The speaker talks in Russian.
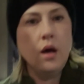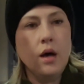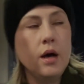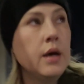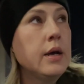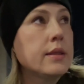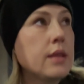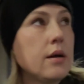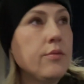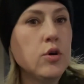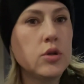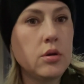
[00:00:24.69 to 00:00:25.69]
А,
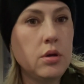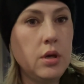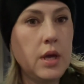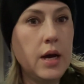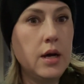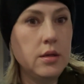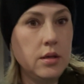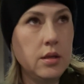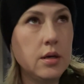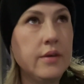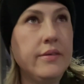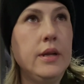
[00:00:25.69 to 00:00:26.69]
так вот, я
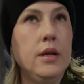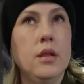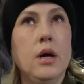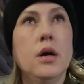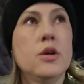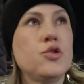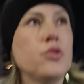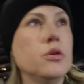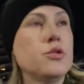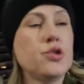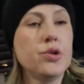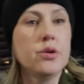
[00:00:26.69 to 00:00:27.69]
не договорила,
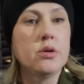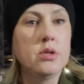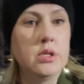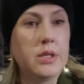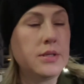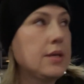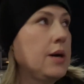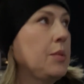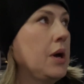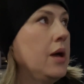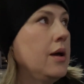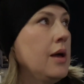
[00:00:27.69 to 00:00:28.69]
чё, чё это
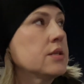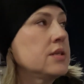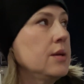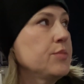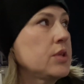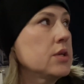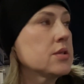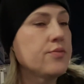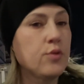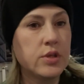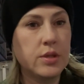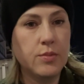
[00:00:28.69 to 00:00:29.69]
самое,
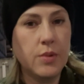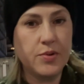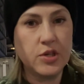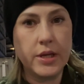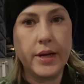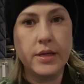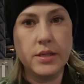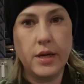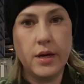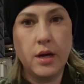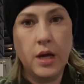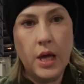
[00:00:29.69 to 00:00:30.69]
7.38 мне пришла
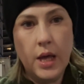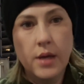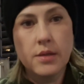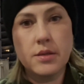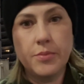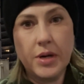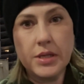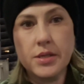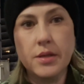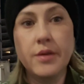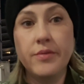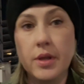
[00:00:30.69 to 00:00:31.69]
идея
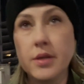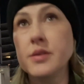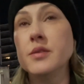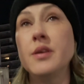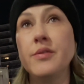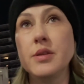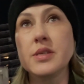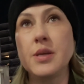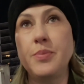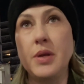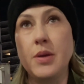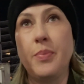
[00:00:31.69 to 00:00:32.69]
собраться на
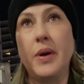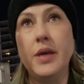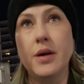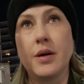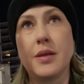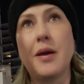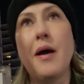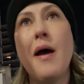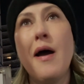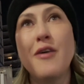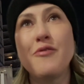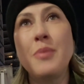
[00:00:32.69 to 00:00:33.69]
велосипеде, поехать
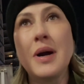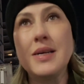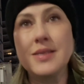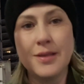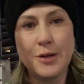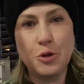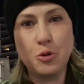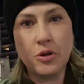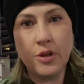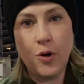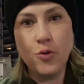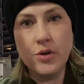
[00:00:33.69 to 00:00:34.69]
в магазин,
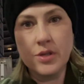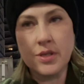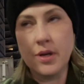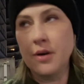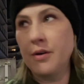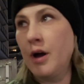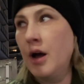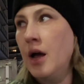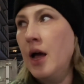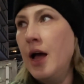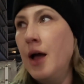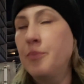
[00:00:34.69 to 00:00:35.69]
который находится
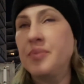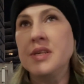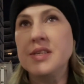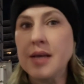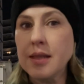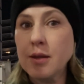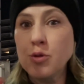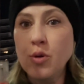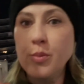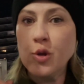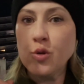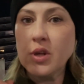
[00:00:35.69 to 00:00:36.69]

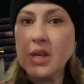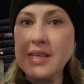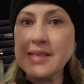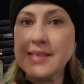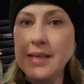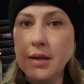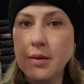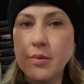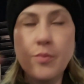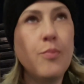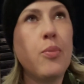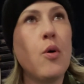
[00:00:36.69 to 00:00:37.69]
51 минуты езды,
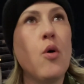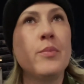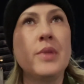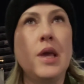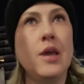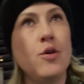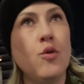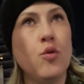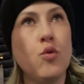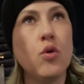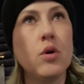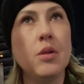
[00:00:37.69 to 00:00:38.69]
по мнению
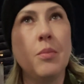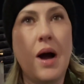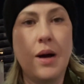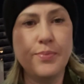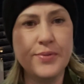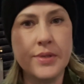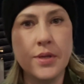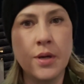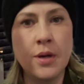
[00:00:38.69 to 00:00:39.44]
Google Maps,